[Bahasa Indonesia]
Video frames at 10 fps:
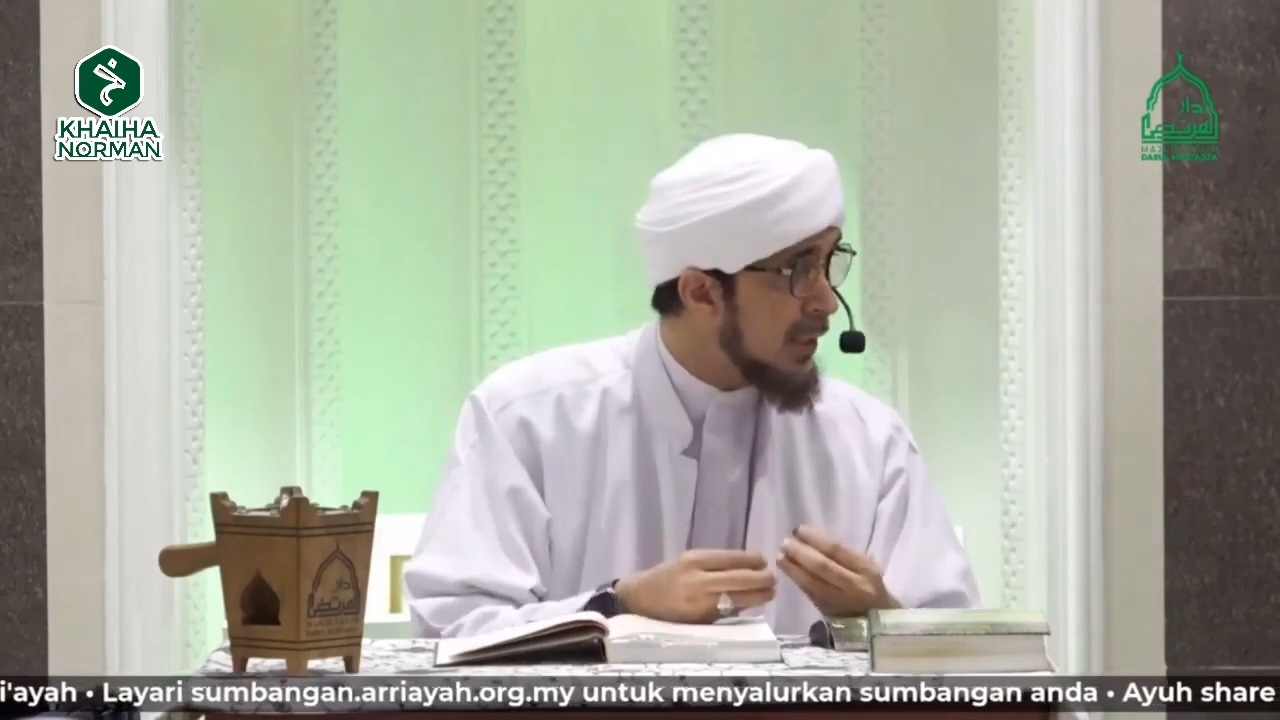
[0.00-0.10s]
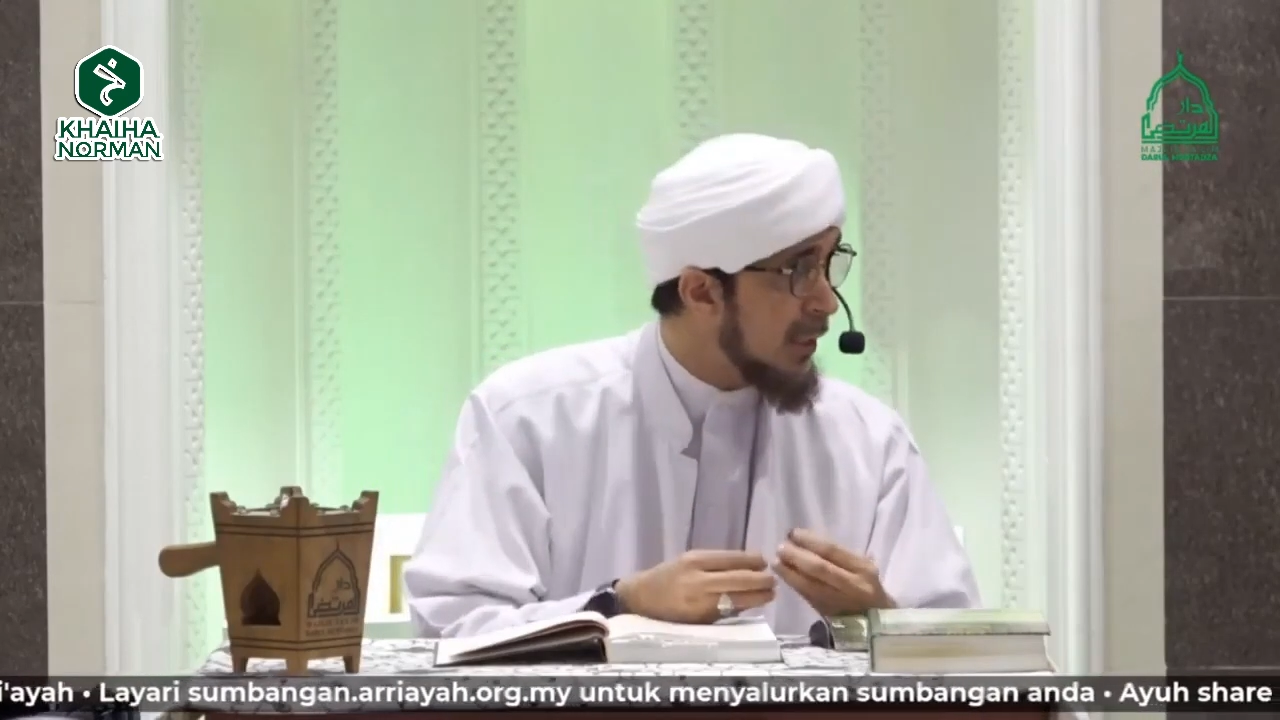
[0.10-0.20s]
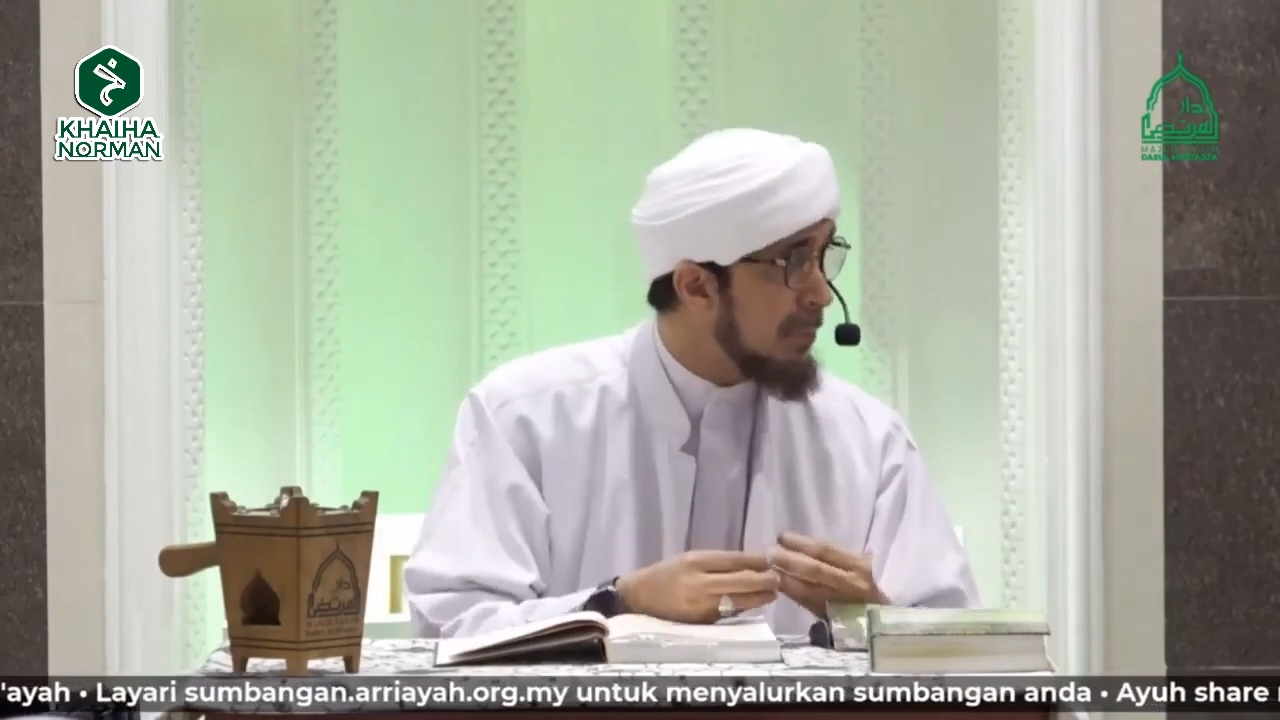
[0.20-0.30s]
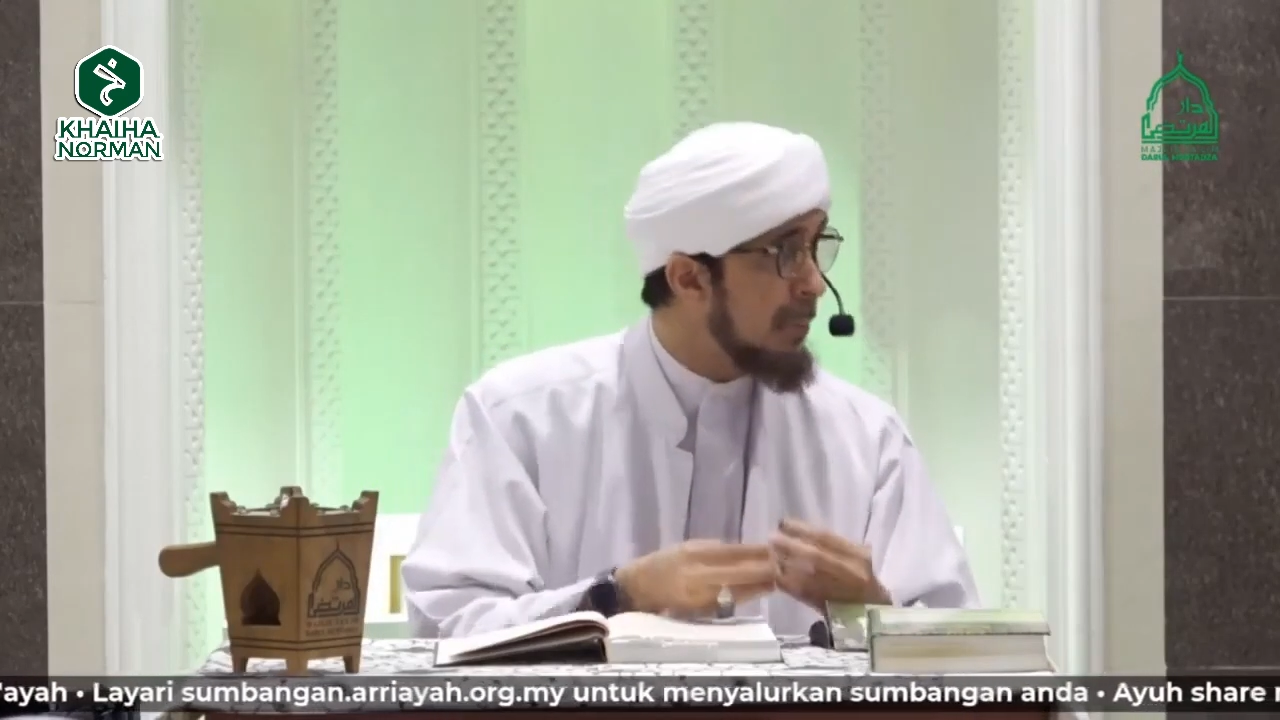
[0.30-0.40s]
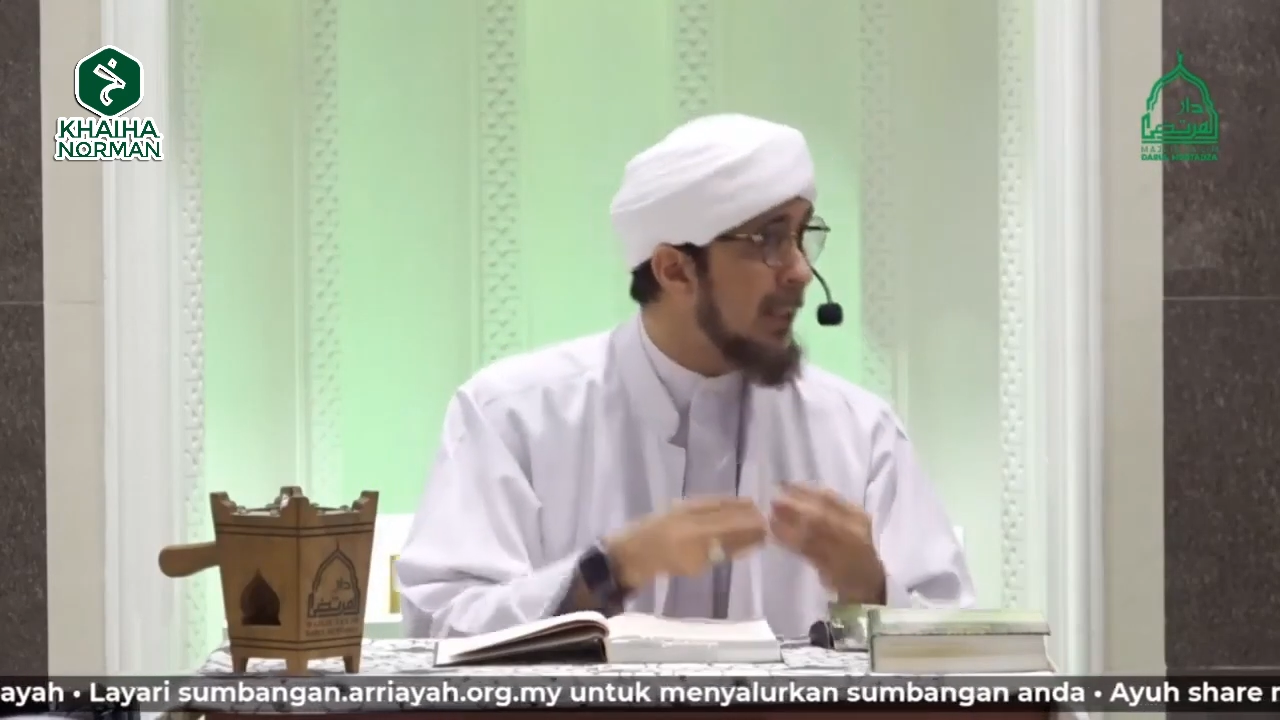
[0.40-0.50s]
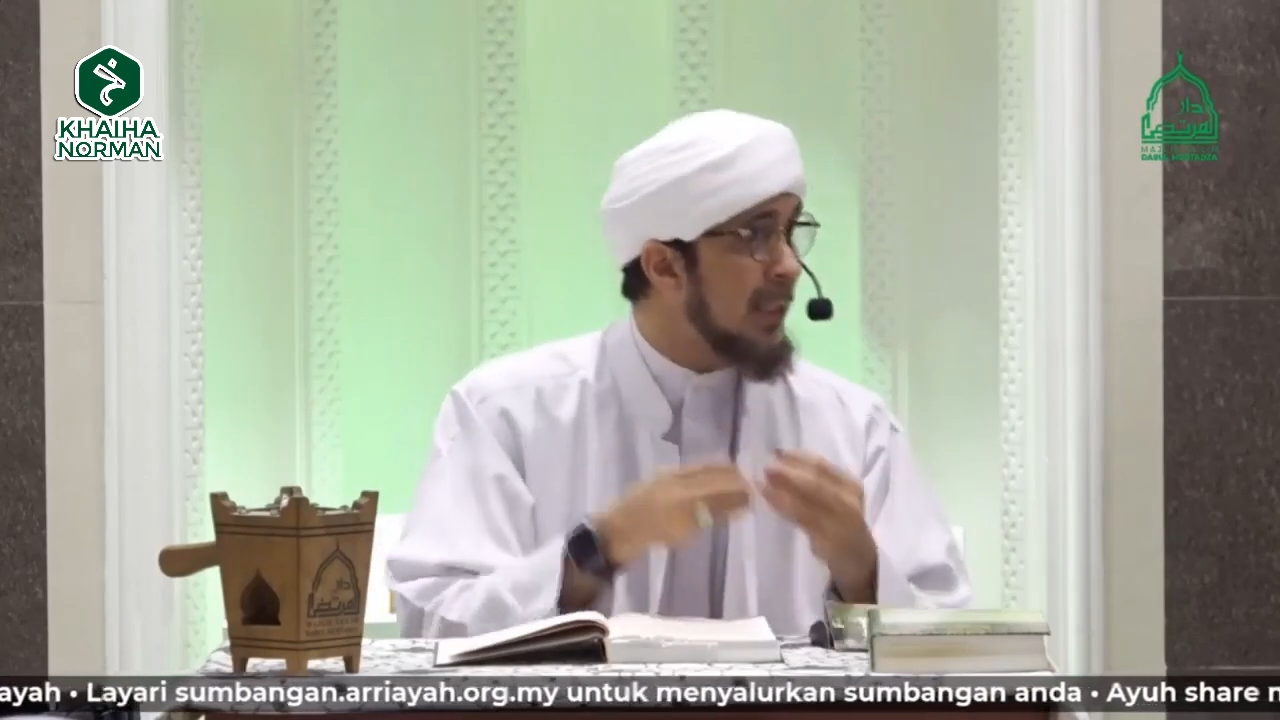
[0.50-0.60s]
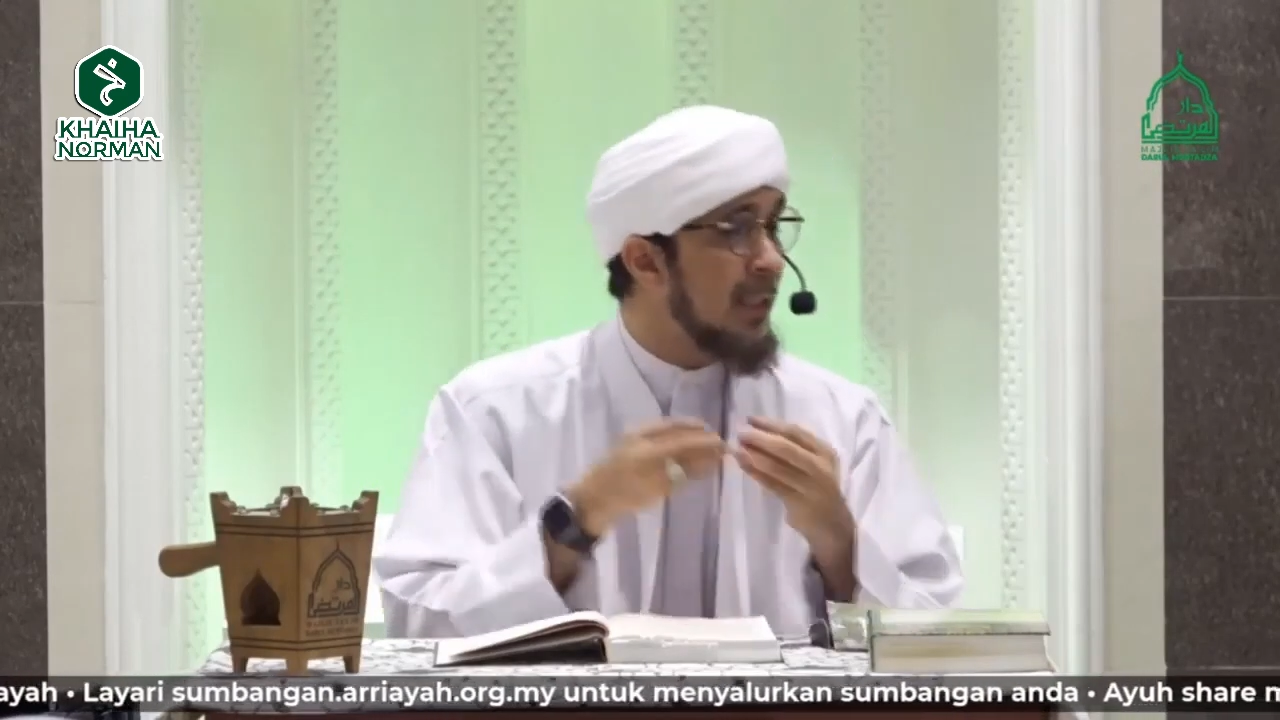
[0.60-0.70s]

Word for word: lebih baik